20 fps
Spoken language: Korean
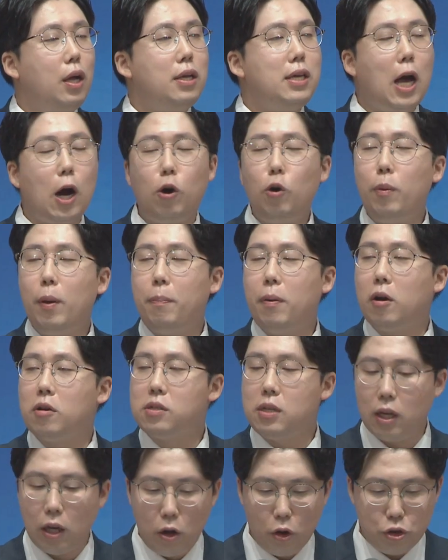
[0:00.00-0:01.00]
야곱의
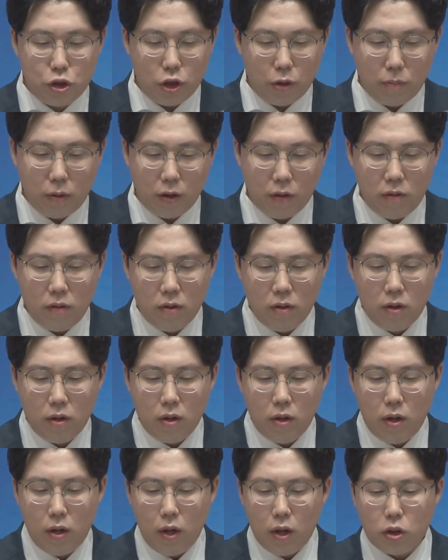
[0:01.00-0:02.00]
평생에 어쩌면
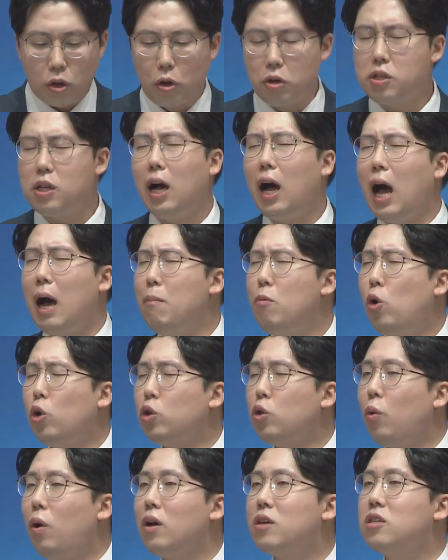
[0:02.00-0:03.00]
더 이상
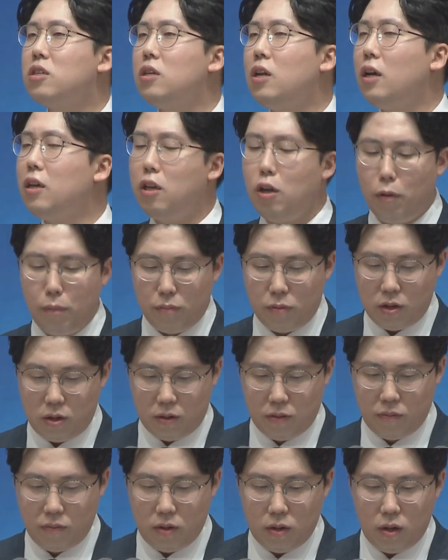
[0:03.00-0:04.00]
아무것도 확실한 게
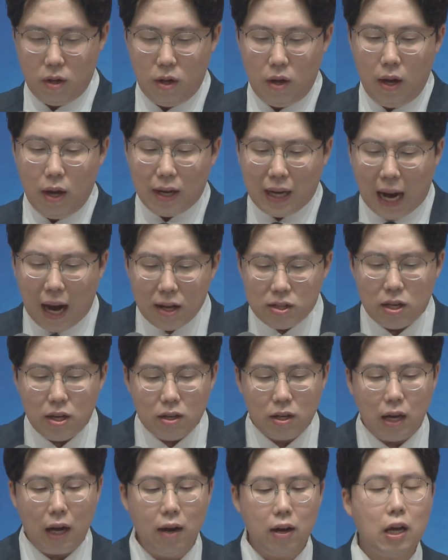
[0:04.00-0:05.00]
없는 가장
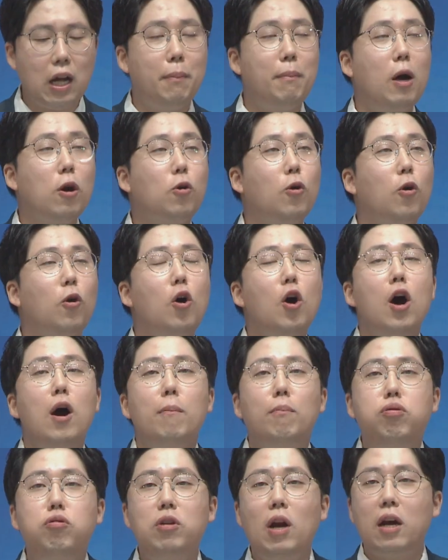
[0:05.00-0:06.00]
캄캄하고
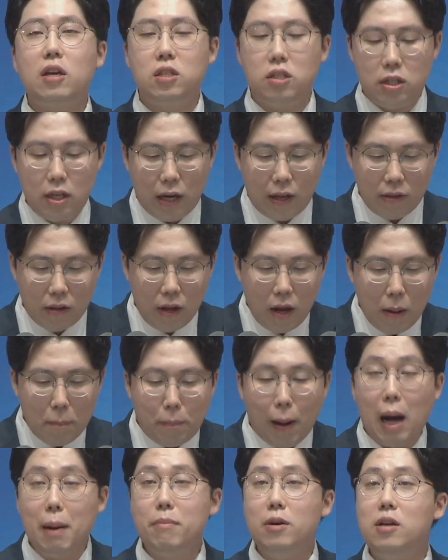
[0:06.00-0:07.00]
불확실한
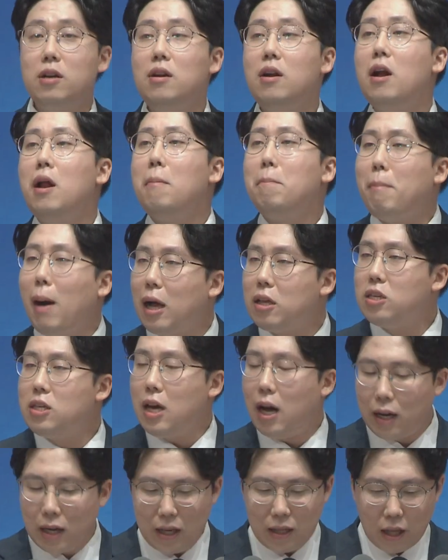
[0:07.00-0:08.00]
밤을
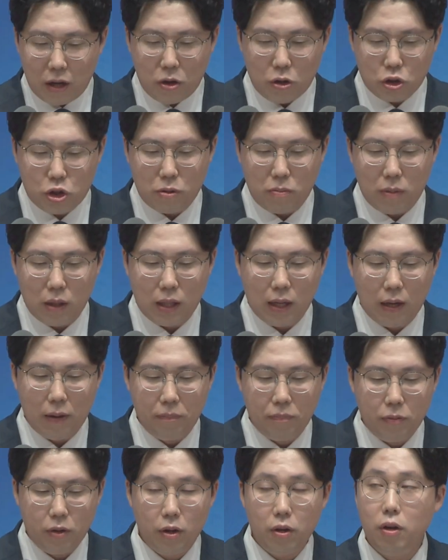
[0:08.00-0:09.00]
맞이하게 된 것입니다.
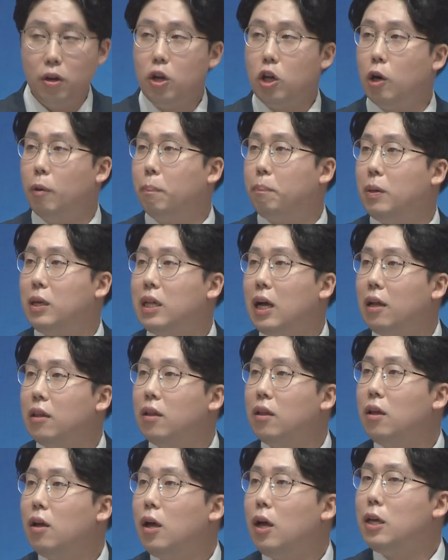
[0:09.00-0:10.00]
여러분,
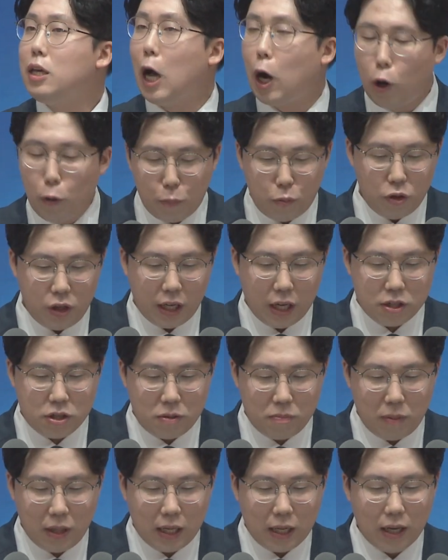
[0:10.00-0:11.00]
비단
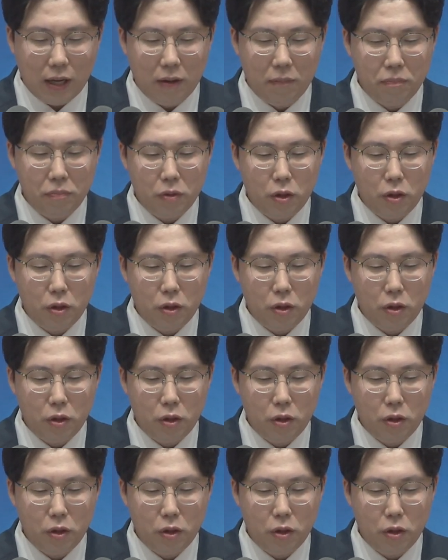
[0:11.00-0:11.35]
야곱뿐이겠습니까?